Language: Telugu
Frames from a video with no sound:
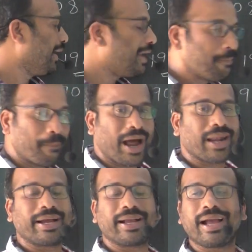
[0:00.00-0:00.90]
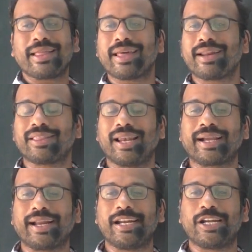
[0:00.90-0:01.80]
ఈ బాలగంగాధర
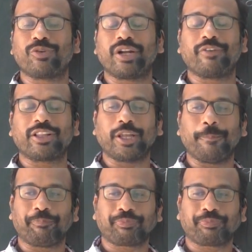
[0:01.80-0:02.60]
తిలక్ అనేటువంటి వ్యక్తి